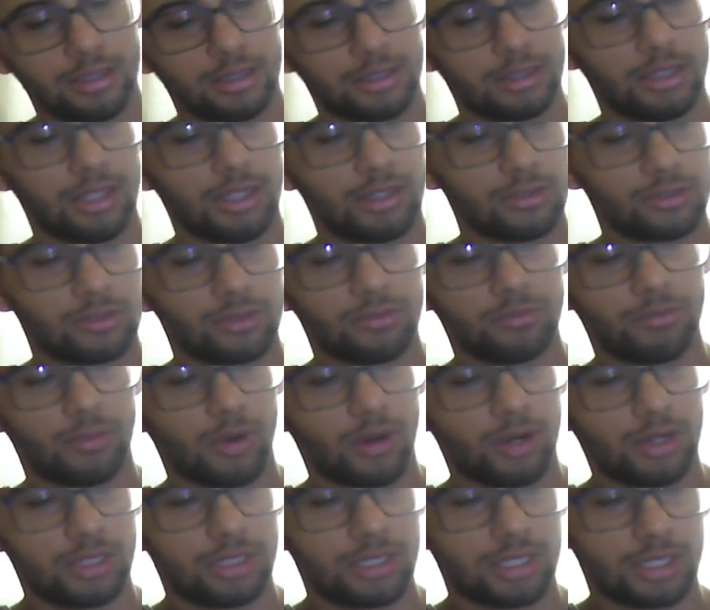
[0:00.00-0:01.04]
Tem o
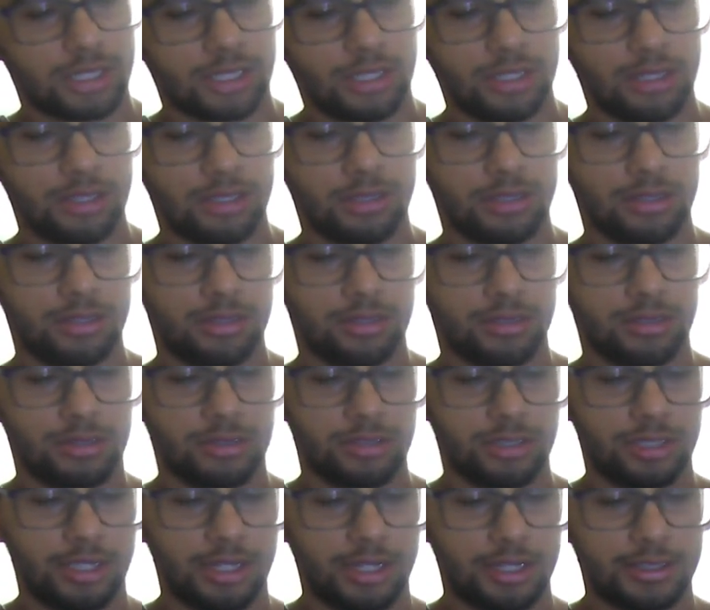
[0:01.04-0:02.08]
suporte aqui
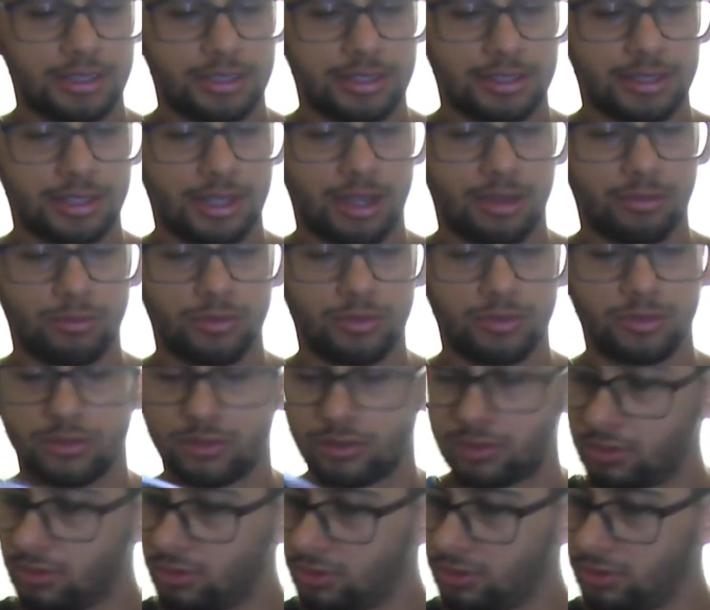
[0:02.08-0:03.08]
Tira esses cabos.